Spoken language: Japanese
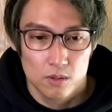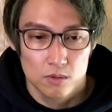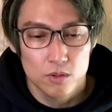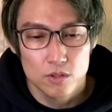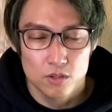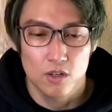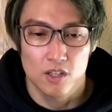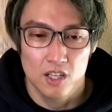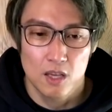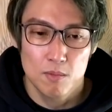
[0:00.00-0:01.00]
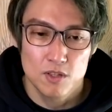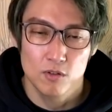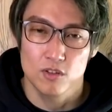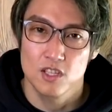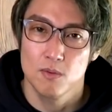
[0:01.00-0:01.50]
ウイルスっていうのはね、厳密に言
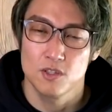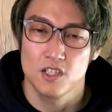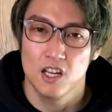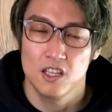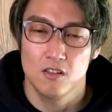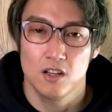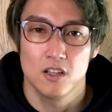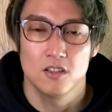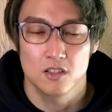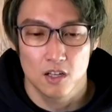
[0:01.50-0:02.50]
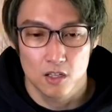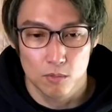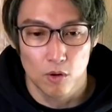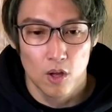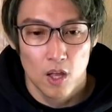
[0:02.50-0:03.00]
うと生物じゃないって言われてるんですけれど
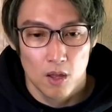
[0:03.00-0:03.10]
も、